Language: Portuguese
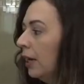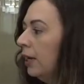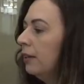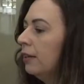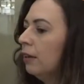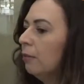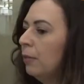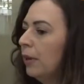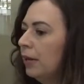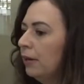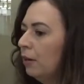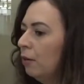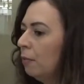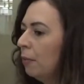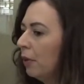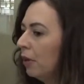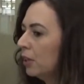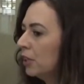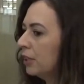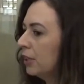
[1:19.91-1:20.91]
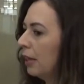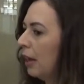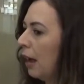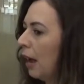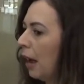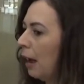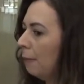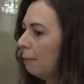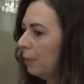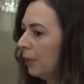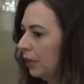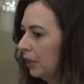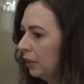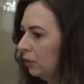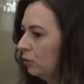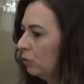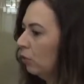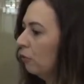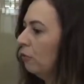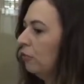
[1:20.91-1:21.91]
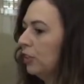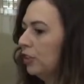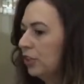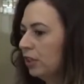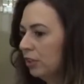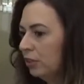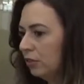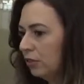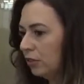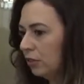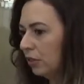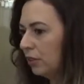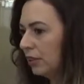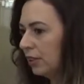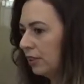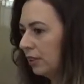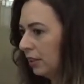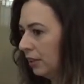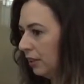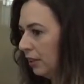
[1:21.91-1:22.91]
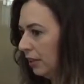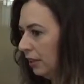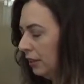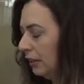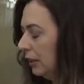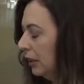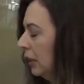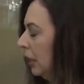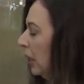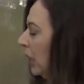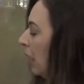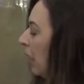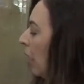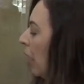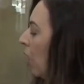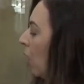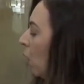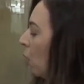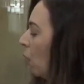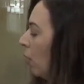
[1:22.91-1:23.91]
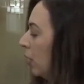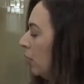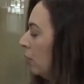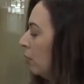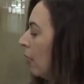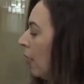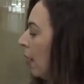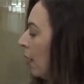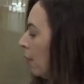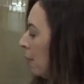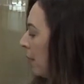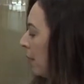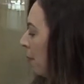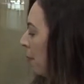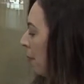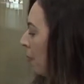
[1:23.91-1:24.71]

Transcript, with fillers: e também não pode estar abrindo ou fechando sozinha. Quando abre a